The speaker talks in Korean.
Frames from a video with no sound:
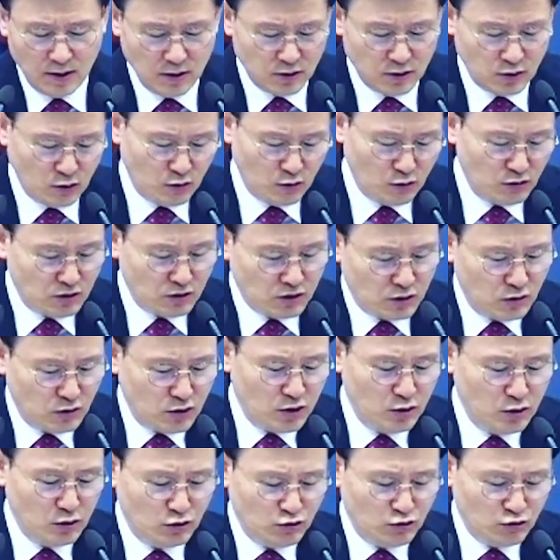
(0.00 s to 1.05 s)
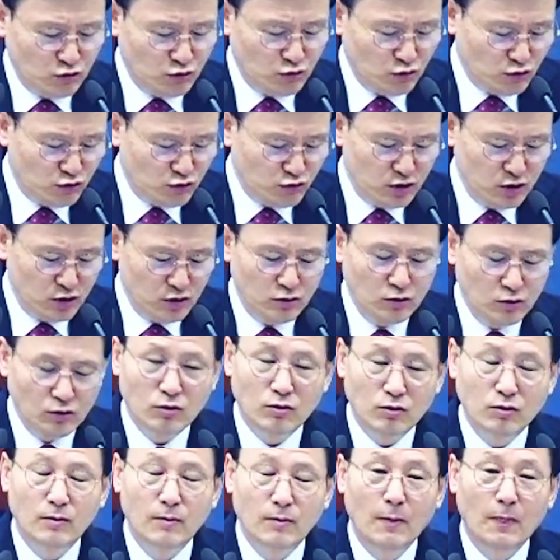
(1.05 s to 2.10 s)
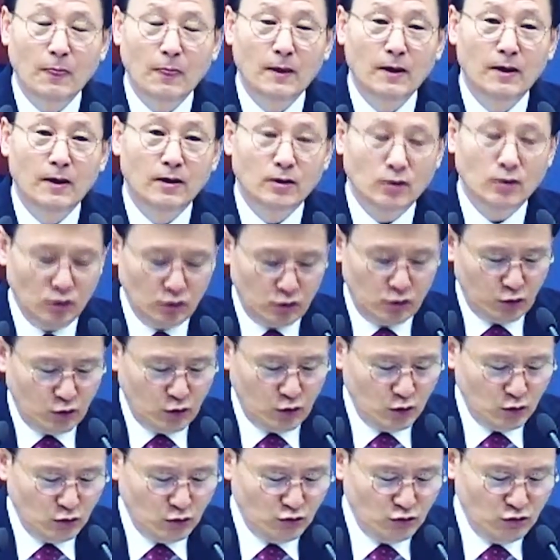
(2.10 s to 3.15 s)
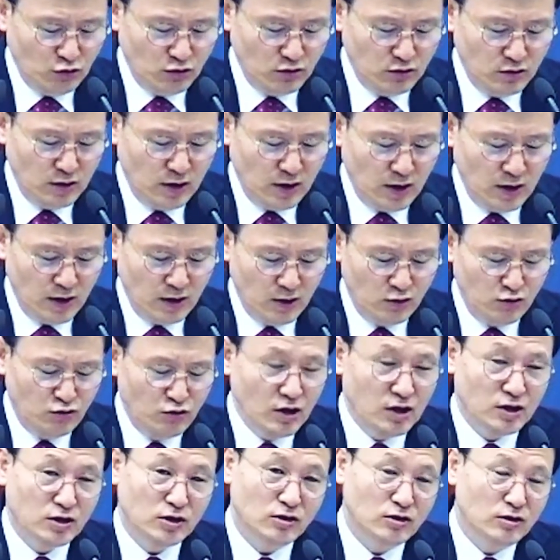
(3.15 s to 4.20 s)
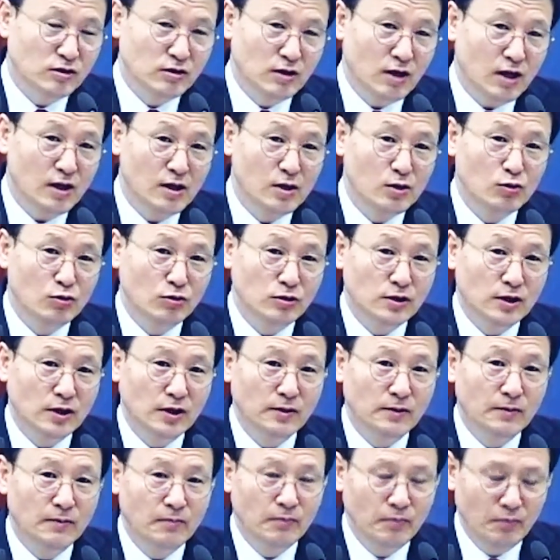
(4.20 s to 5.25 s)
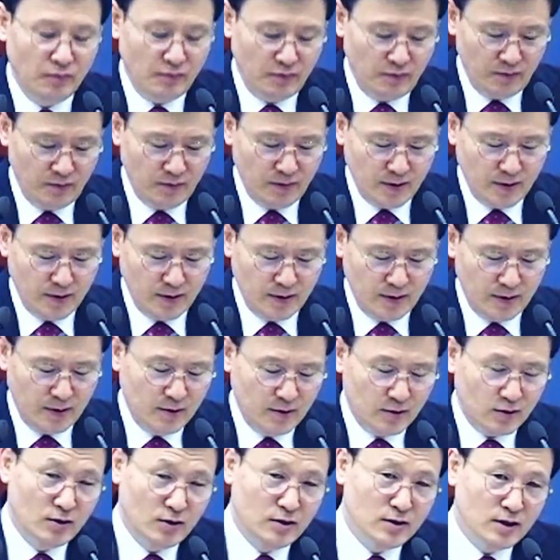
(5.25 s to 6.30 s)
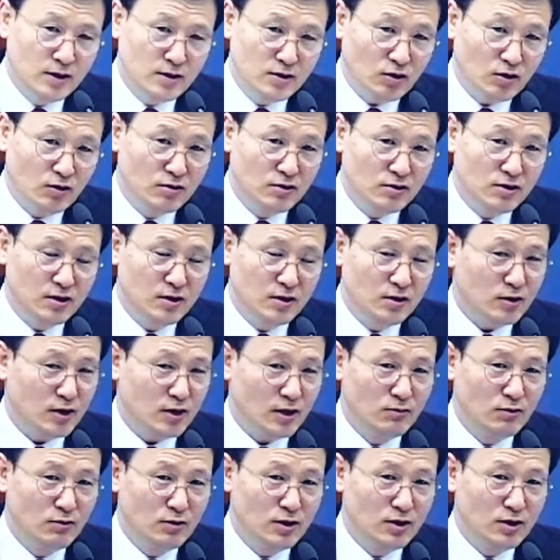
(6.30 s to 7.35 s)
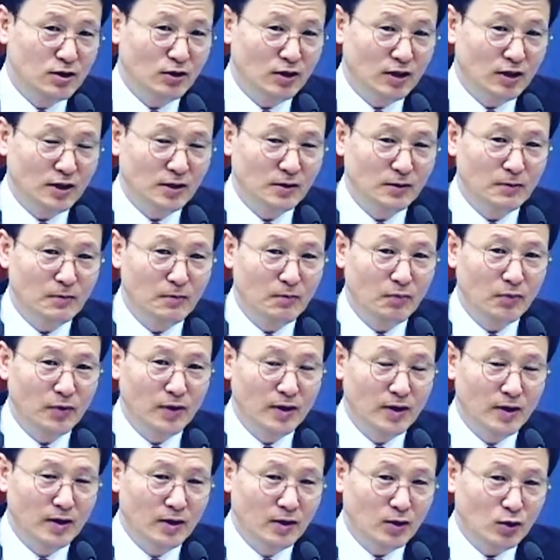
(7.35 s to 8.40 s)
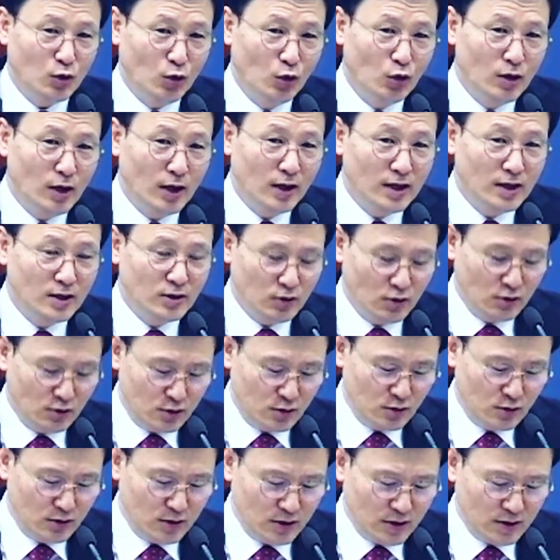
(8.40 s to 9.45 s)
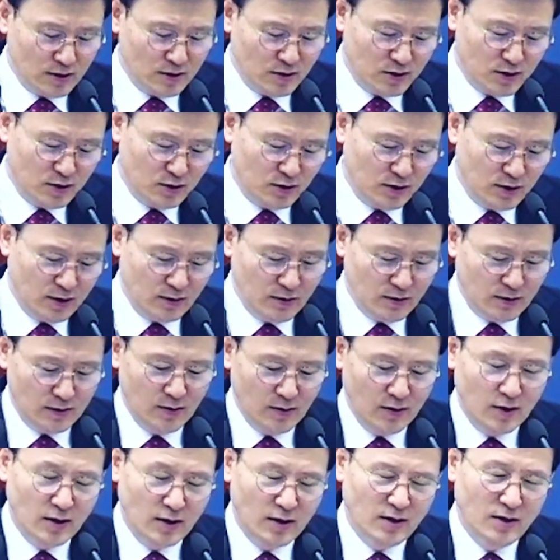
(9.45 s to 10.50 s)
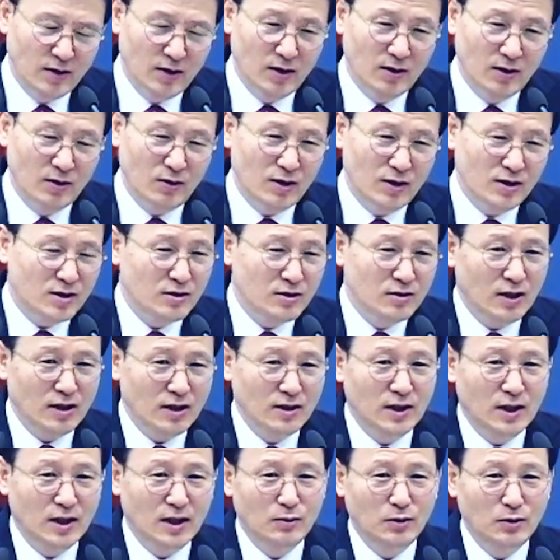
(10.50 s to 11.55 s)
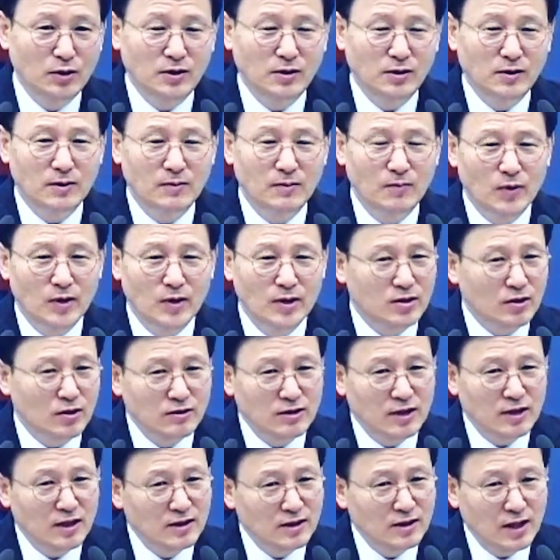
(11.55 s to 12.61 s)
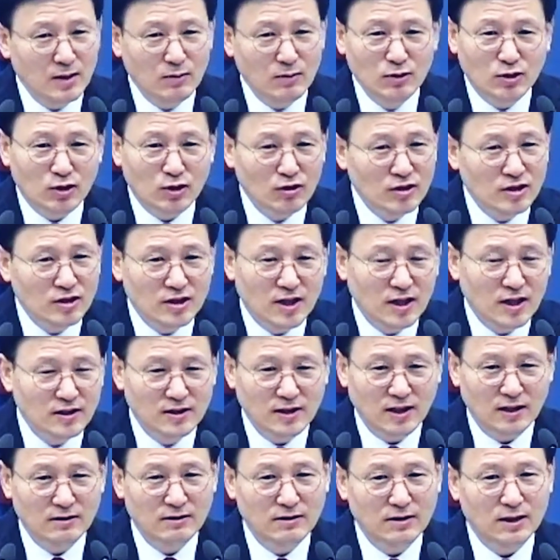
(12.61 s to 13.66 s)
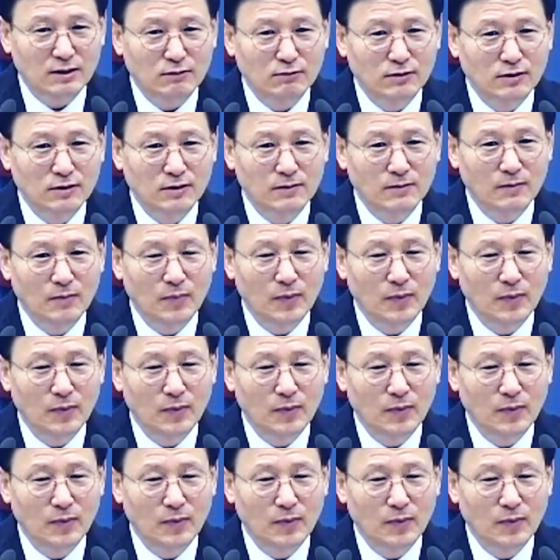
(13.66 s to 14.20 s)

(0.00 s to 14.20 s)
속고 속이고 죽고 죽이고 겉으로는 웃는데 뒤에서는 칼을 꽂아요. 음. 저는 이게 정치를 참 싫어해요. 교회 안의 정치도 제가 싫어해요. 왜 싫어하냐 하면 정치하는 사람은 정직하지 않더라고요.